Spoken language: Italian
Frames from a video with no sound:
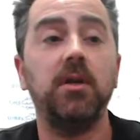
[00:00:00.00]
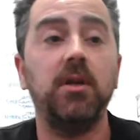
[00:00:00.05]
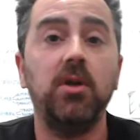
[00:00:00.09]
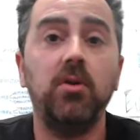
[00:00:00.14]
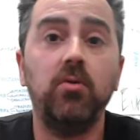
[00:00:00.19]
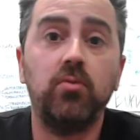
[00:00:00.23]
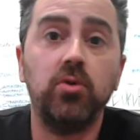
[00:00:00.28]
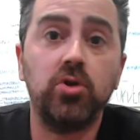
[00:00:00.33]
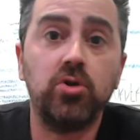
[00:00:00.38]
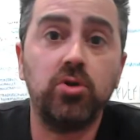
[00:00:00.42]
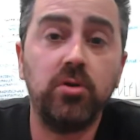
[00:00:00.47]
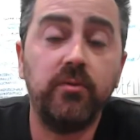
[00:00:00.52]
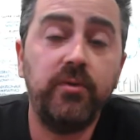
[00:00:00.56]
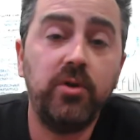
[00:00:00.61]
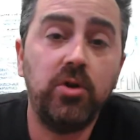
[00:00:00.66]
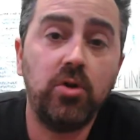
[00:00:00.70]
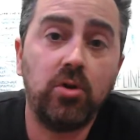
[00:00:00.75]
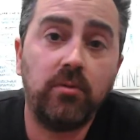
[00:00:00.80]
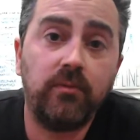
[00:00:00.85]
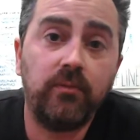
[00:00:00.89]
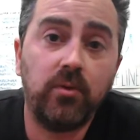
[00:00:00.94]
in questo
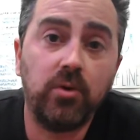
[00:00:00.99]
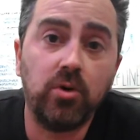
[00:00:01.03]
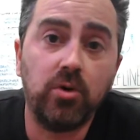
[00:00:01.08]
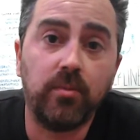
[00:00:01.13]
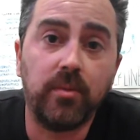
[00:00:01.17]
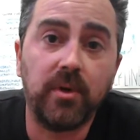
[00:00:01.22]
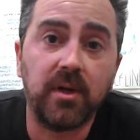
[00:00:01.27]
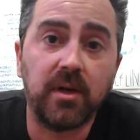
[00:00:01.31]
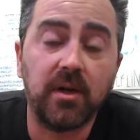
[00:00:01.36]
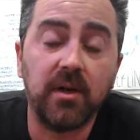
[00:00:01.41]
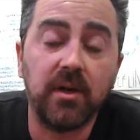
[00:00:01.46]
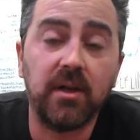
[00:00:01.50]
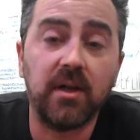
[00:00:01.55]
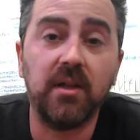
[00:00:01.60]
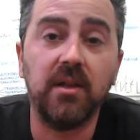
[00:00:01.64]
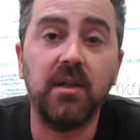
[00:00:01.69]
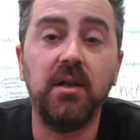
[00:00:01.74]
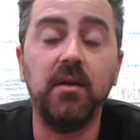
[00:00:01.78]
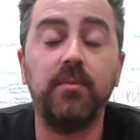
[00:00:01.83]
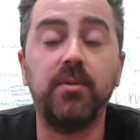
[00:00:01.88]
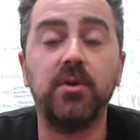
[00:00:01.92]
video non voglio parlare
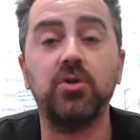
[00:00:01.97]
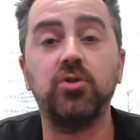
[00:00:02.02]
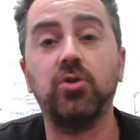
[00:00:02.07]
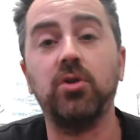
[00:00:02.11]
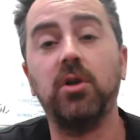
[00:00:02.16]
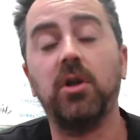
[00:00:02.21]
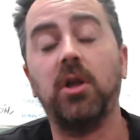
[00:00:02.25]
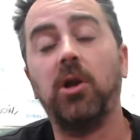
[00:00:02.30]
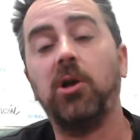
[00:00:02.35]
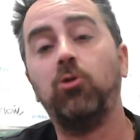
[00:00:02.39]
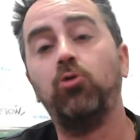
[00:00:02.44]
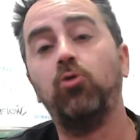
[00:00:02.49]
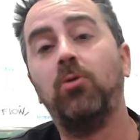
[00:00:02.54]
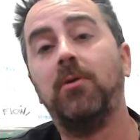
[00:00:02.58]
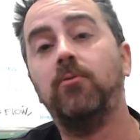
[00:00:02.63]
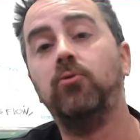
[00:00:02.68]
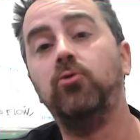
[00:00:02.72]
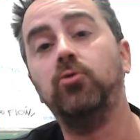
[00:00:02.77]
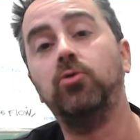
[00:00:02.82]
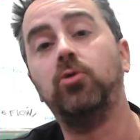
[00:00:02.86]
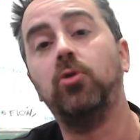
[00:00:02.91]
delle persone che hanno
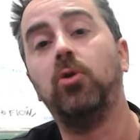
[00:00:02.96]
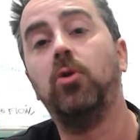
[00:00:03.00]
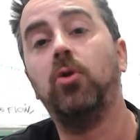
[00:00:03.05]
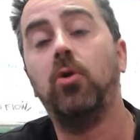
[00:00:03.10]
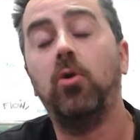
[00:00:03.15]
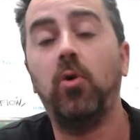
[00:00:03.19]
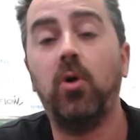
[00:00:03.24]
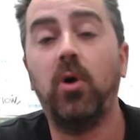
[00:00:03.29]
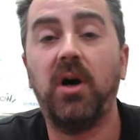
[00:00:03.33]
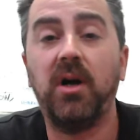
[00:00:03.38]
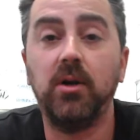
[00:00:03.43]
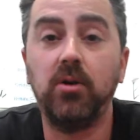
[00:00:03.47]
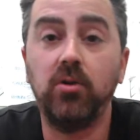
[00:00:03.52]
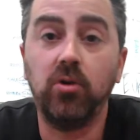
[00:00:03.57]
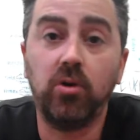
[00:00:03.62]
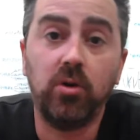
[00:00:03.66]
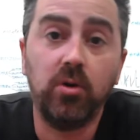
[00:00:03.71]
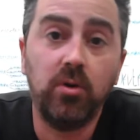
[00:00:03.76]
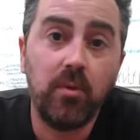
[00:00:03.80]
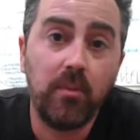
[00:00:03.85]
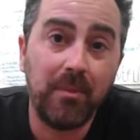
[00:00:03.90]
avuto o
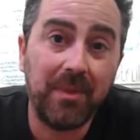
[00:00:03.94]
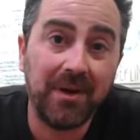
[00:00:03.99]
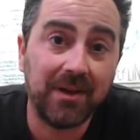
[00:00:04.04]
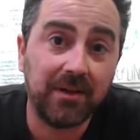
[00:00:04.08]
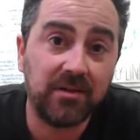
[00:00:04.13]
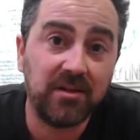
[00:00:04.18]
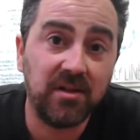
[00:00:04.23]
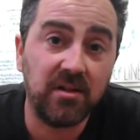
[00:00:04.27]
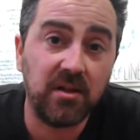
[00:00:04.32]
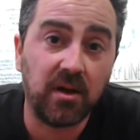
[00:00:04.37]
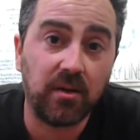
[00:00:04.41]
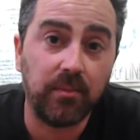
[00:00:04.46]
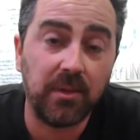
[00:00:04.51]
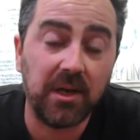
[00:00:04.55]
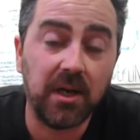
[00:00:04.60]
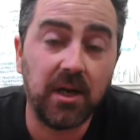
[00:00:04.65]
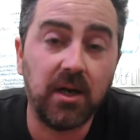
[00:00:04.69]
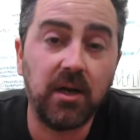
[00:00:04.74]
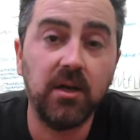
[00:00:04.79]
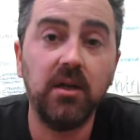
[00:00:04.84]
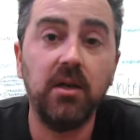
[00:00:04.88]
hanno malattie
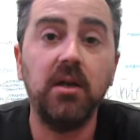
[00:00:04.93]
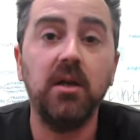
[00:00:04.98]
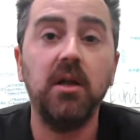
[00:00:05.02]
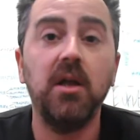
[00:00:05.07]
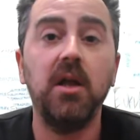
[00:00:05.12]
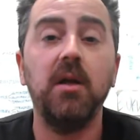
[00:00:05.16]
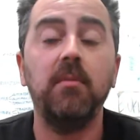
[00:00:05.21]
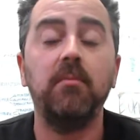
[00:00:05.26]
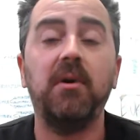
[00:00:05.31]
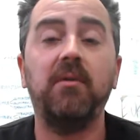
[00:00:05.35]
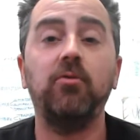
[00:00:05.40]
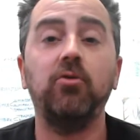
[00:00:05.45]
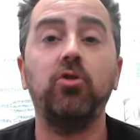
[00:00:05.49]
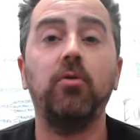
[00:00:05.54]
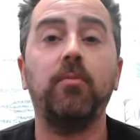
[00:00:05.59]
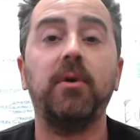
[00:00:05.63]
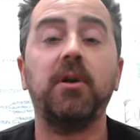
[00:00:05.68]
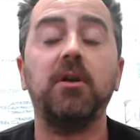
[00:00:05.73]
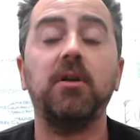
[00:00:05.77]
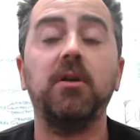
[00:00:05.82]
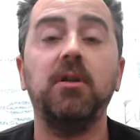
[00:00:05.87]
terminali, ma voglio
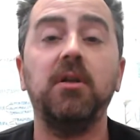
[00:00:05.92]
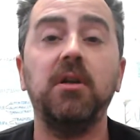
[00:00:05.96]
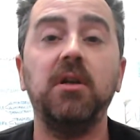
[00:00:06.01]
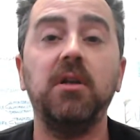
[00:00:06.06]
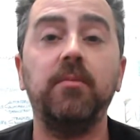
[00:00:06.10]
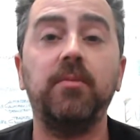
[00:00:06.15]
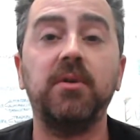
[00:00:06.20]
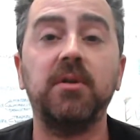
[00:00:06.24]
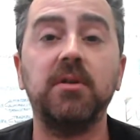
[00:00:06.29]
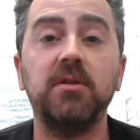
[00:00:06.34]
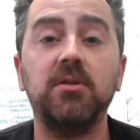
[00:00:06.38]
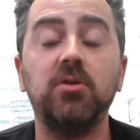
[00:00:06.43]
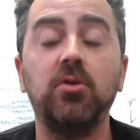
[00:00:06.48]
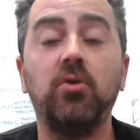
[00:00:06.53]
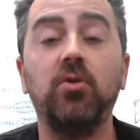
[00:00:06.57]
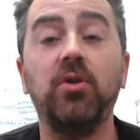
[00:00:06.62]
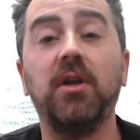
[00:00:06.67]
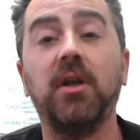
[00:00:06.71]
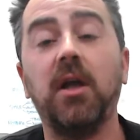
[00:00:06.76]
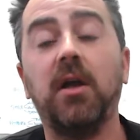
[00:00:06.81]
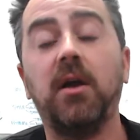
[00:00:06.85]
parlare delle
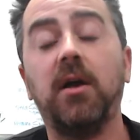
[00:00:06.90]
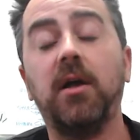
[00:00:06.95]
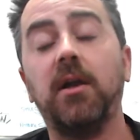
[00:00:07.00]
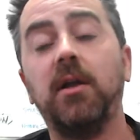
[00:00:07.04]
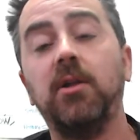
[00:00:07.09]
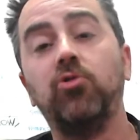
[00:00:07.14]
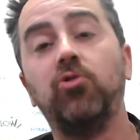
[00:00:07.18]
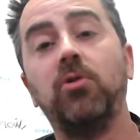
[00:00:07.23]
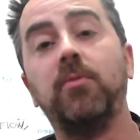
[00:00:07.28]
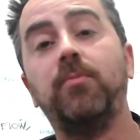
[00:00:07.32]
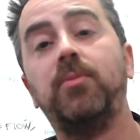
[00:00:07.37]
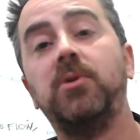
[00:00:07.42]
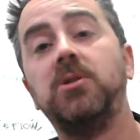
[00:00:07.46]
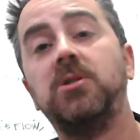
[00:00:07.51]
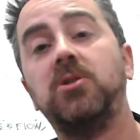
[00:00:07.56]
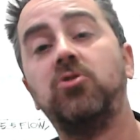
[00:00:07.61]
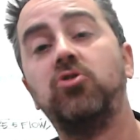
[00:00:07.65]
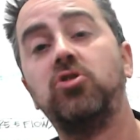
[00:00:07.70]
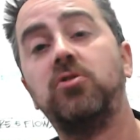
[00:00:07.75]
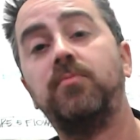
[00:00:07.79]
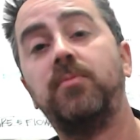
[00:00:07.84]
persone che credono e
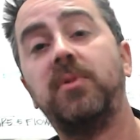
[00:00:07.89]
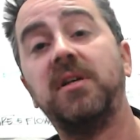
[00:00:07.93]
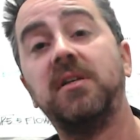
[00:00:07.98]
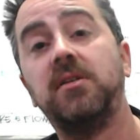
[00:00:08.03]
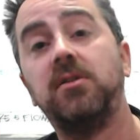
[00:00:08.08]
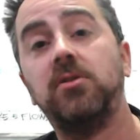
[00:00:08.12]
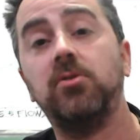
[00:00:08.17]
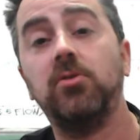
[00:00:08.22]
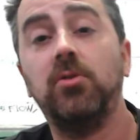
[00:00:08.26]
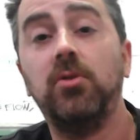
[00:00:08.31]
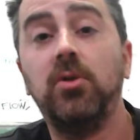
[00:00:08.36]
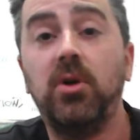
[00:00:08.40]
pensano spesso